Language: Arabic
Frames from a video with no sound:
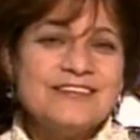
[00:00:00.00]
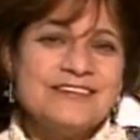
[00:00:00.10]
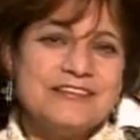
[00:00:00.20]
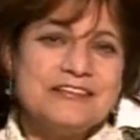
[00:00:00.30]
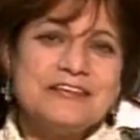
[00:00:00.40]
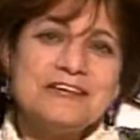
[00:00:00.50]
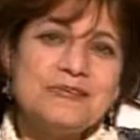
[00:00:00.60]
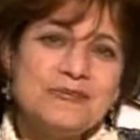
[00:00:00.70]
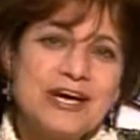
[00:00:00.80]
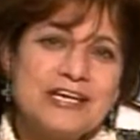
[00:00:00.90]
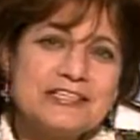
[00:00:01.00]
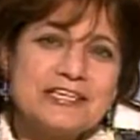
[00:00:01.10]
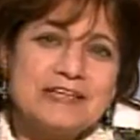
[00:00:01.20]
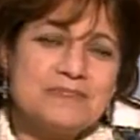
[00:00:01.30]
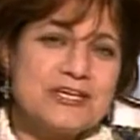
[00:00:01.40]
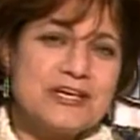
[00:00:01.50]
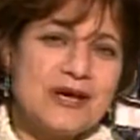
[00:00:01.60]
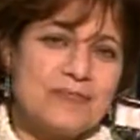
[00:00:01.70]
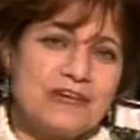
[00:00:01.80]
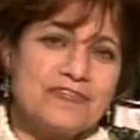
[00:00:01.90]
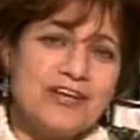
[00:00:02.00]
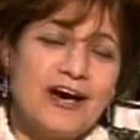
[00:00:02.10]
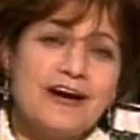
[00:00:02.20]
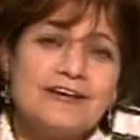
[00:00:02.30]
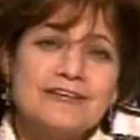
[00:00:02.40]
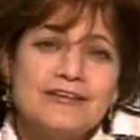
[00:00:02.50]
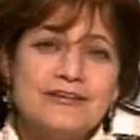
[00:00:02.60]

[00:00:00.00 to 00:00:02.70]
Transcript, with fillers: إن واحد كان بيعمل في الحقل